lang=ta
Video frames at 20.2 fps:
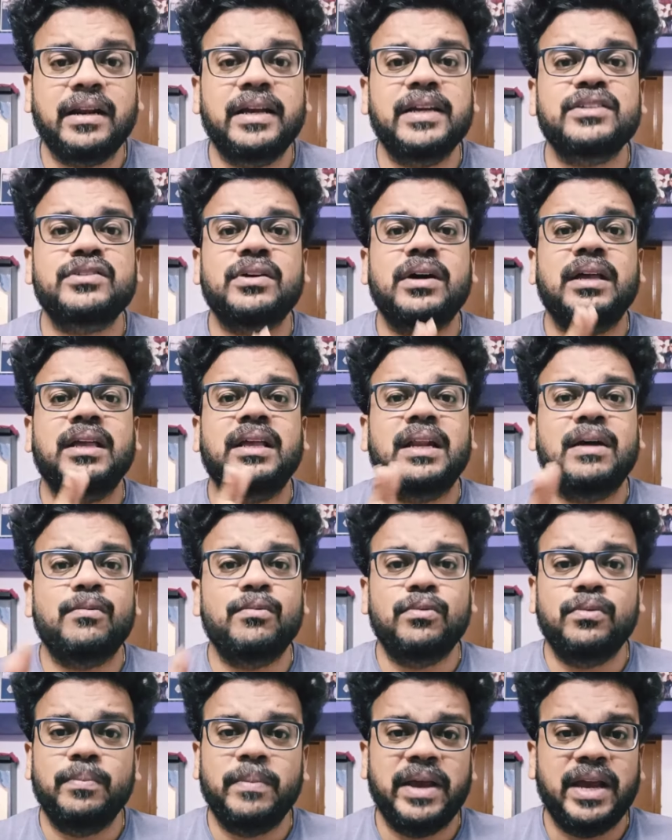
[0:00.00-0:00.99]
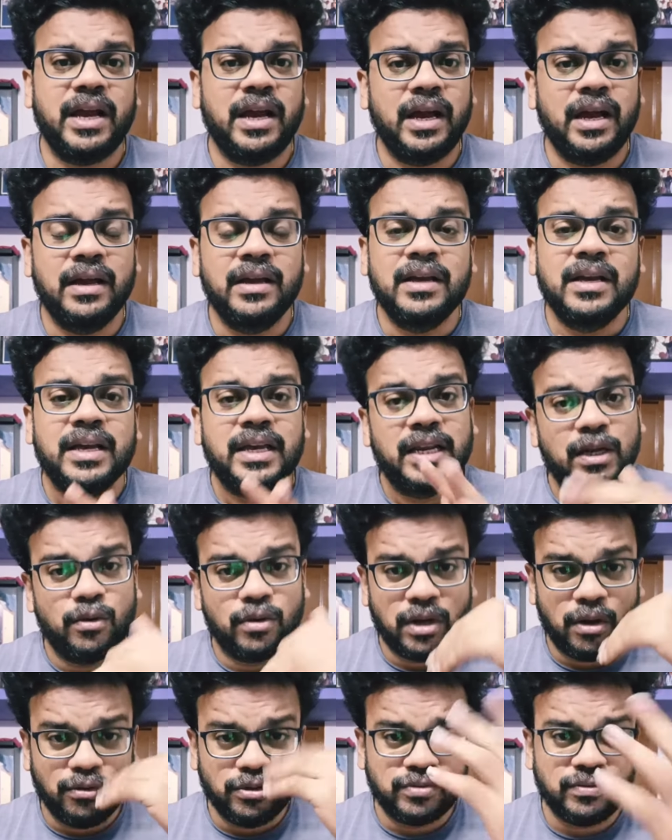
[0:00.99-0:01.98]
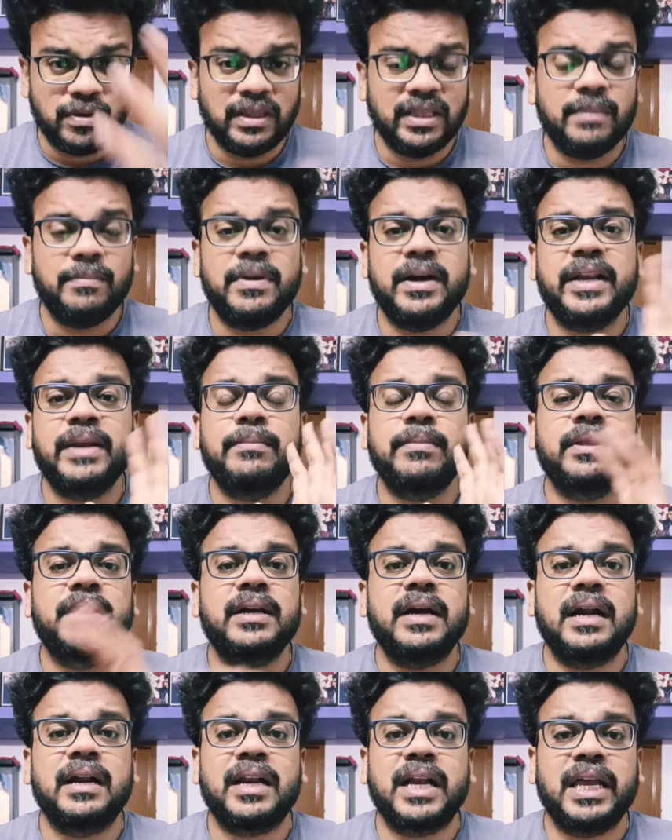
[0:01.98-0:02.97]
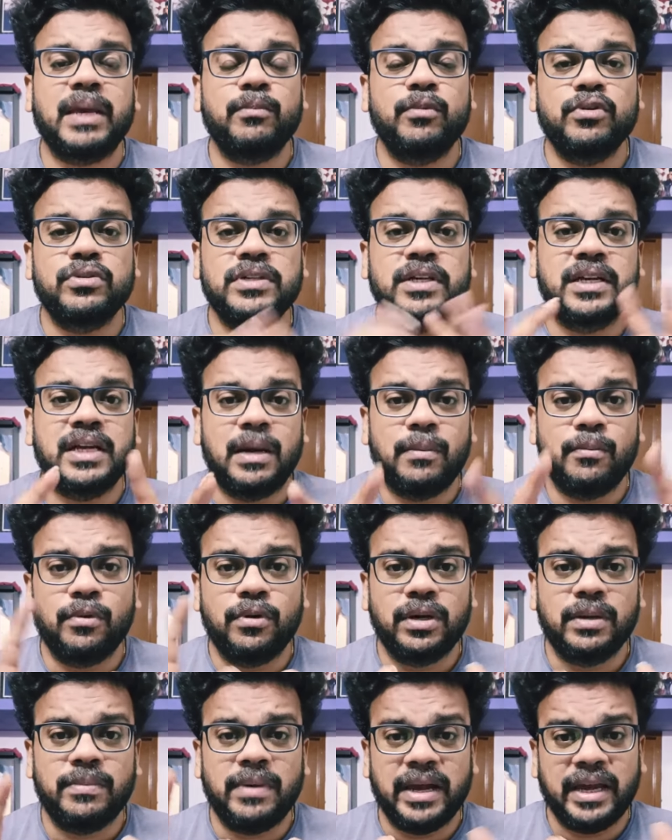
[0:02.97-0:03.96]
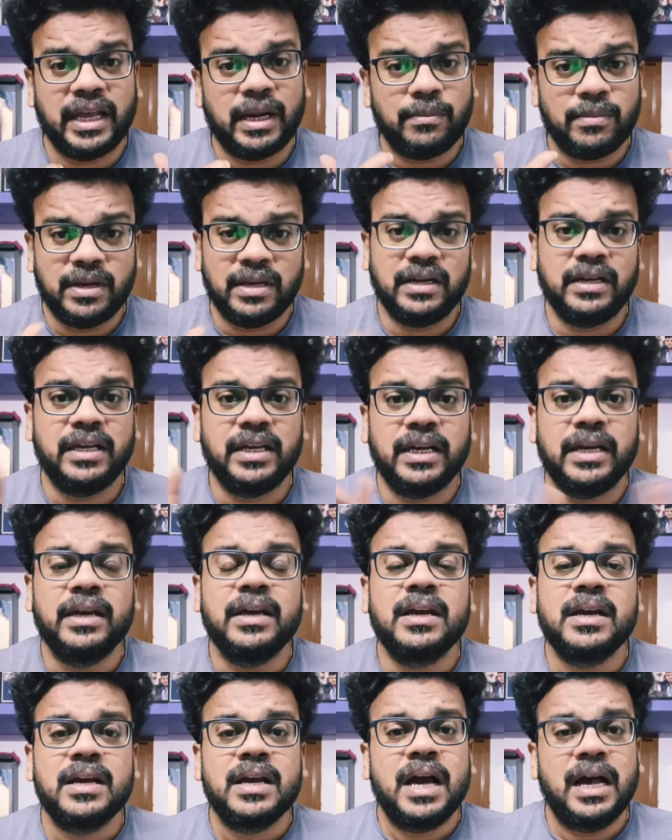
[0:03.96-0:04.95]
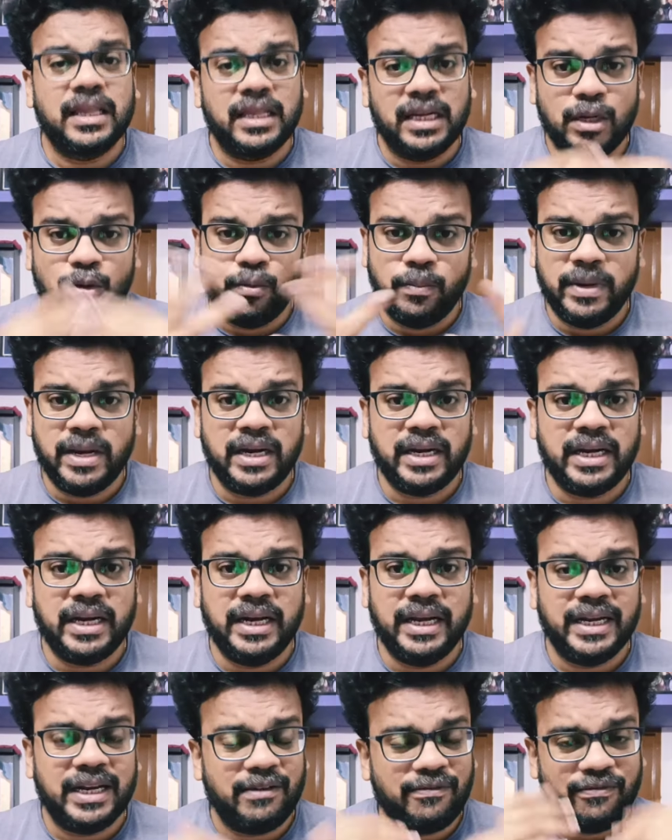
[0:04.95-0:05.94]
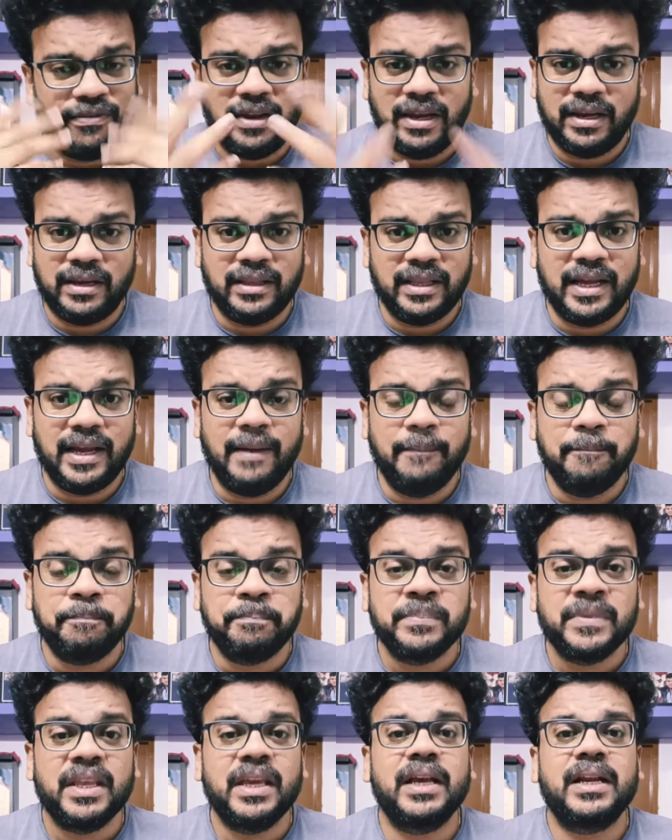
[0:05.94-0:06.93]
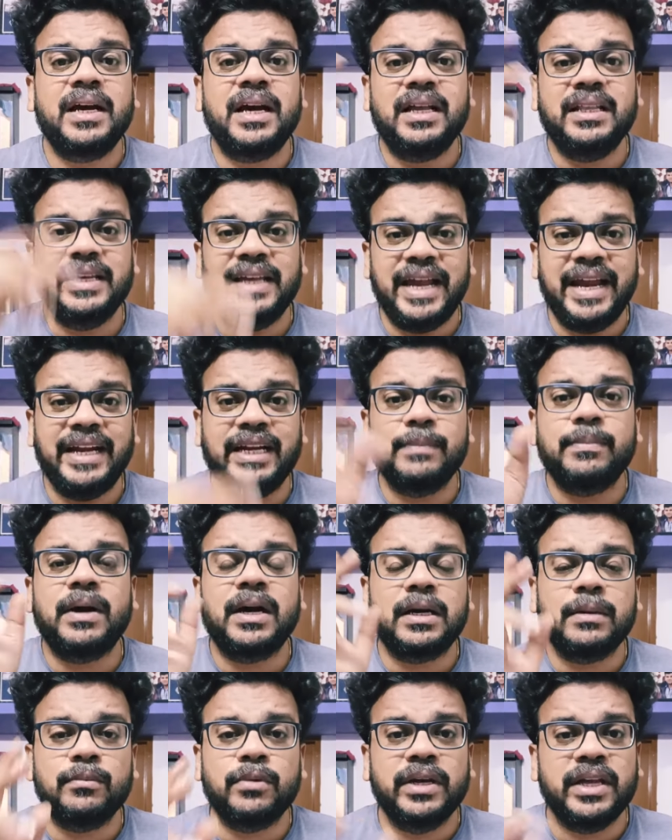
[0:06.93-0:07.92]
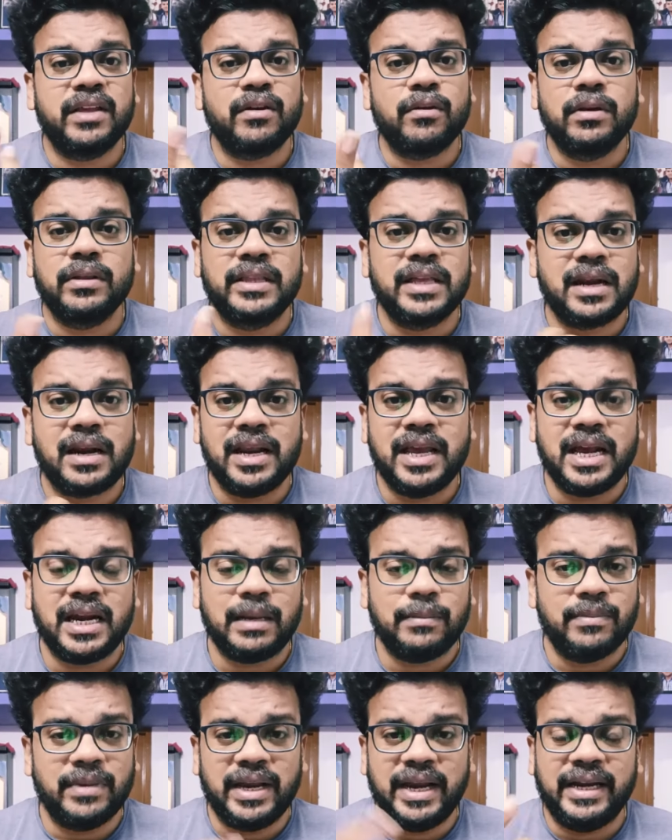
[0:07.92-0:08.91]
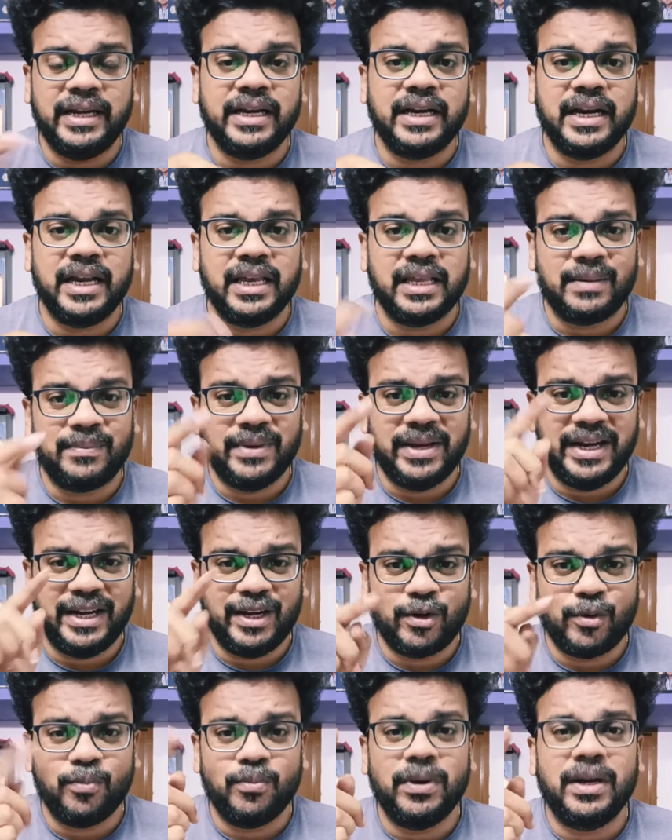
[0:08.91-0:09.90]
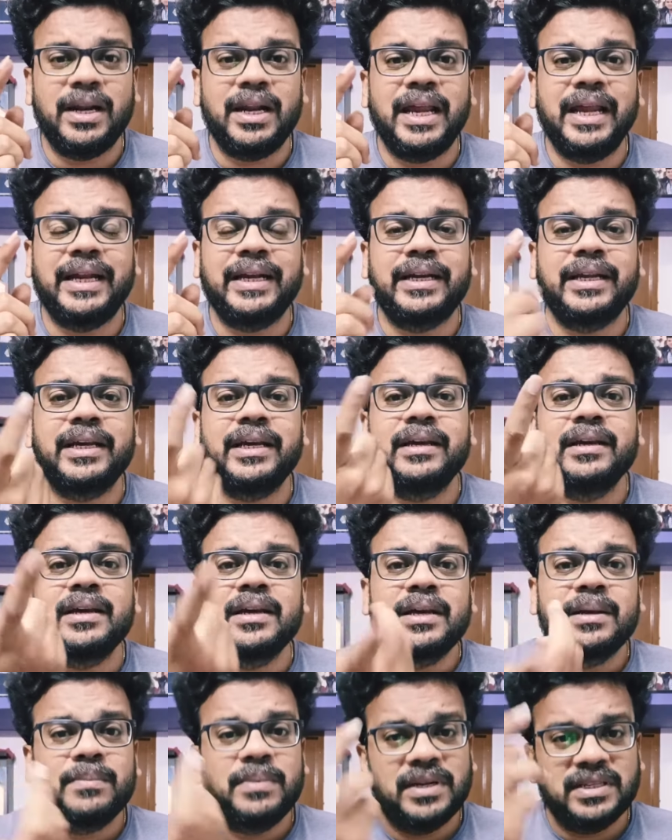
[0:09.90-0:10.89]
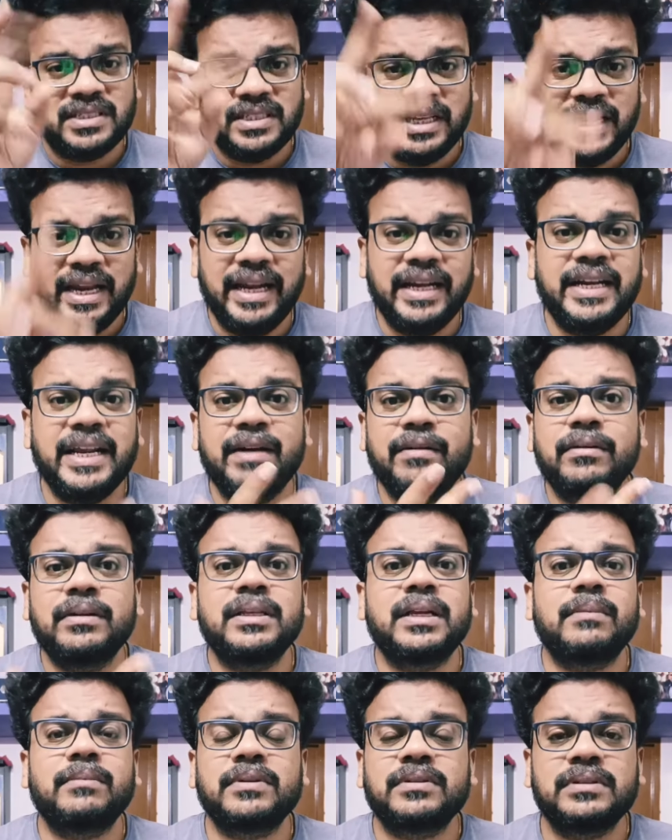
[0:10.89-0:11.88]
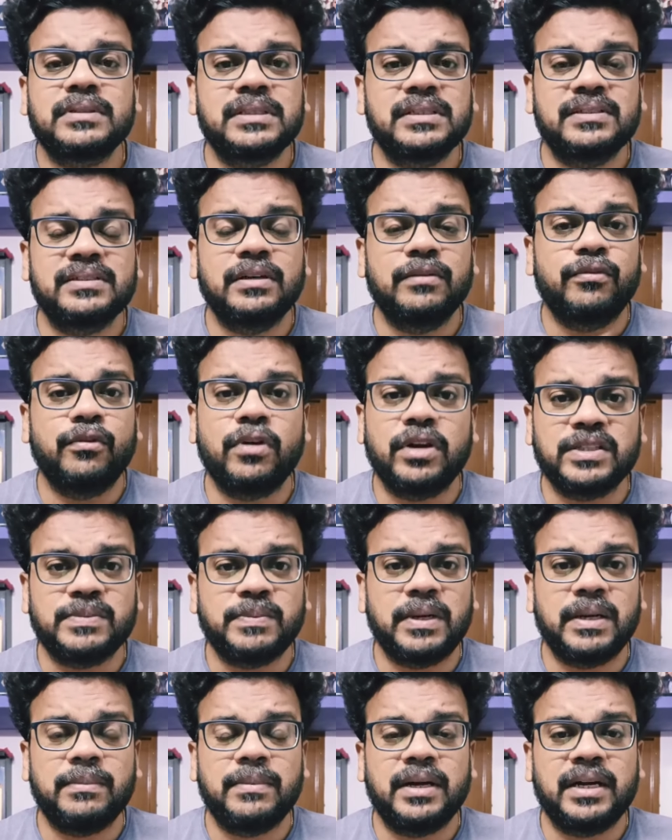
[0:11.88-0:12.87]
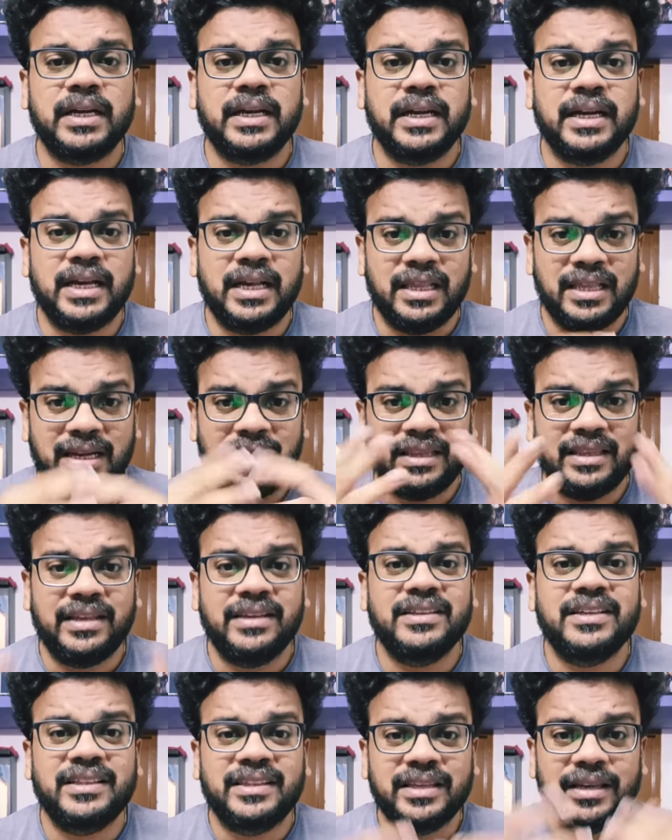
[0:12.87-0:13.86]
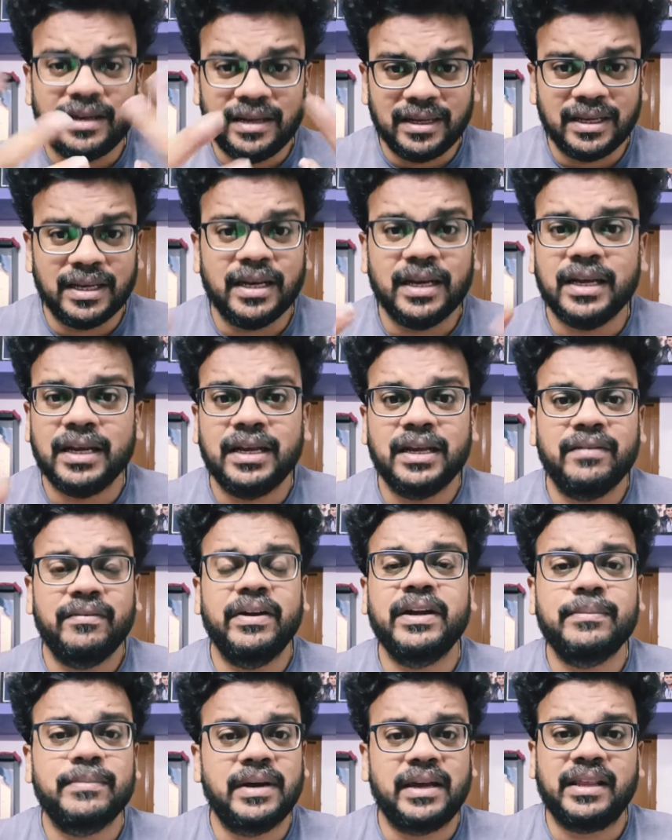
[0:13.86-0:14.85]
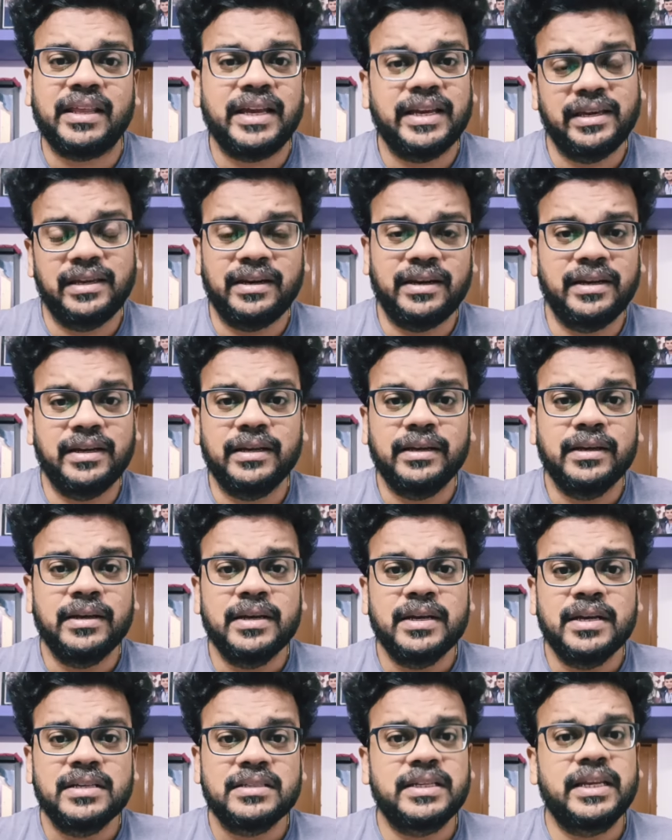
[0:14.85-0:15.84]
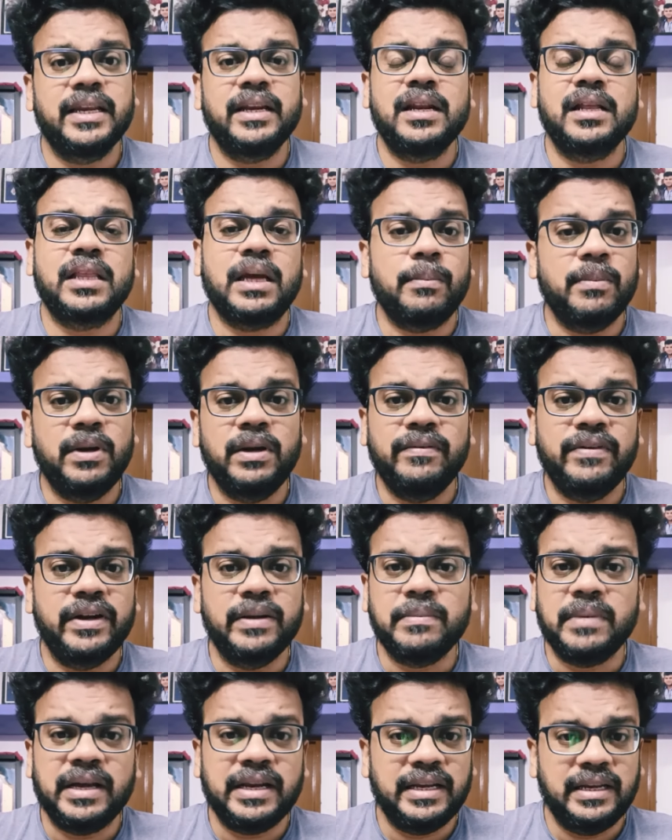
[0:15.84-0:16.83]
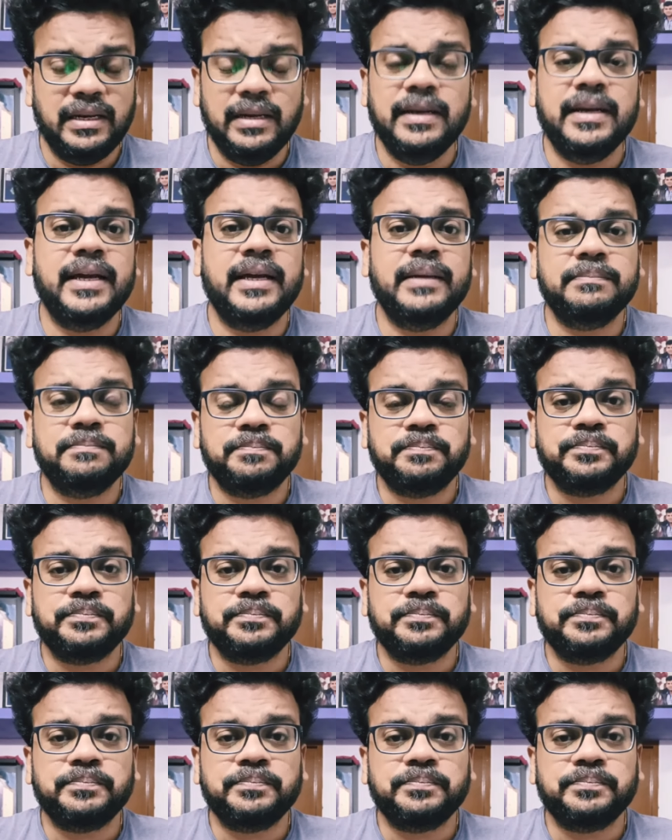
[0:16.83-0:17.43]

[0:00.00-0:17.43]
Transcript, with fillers: இருக்குது ஸோ அதெல்லாம் உண்மையாக இல்லை ஒரு ஹவுஸ் வந்த மாதிரியும் வந்து காட்டுறாங்க மியூசிக்லாம் போட்டு பயங்கரமாக இருக்குது அதெல்லாம் உண்மையான்னு கேட்டிங்கன்னா ஃபேக் தான் ஏன்னா அது எயிட் பார்க்கும்போது இது உங்களுக்கு தெரியலையா நம்ம எயிட் கிடையாது நம்ம எயிட் ரொம்ப லைட்டு ப்ளஸ் எயிட்டே வந்து நமக்கு வந்து ஃபோக்கஸ் பண்ண மாட்டாங்க அது எனக்கு தெரிஞ்சு தெலுங்கு வீடு மாதிரி தான் இருக்குது சரிங்களா தமிழ் வீடு மாதிரி இல்லை